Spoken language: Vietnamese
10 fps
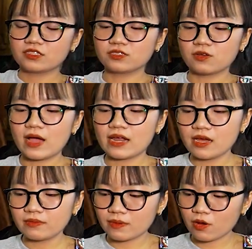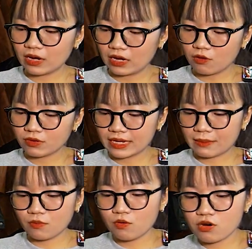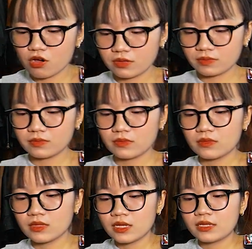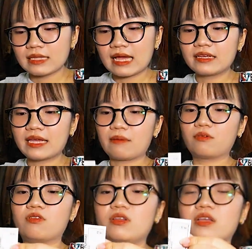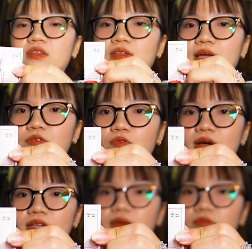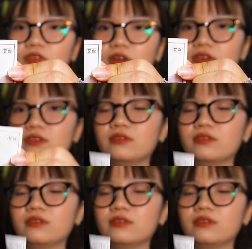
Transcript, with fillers: Gió hai lớp nhưng mà con này không đi kèm mũ thôi. Tag đi kèm của nó này, đầy đủ hết nha mọi người.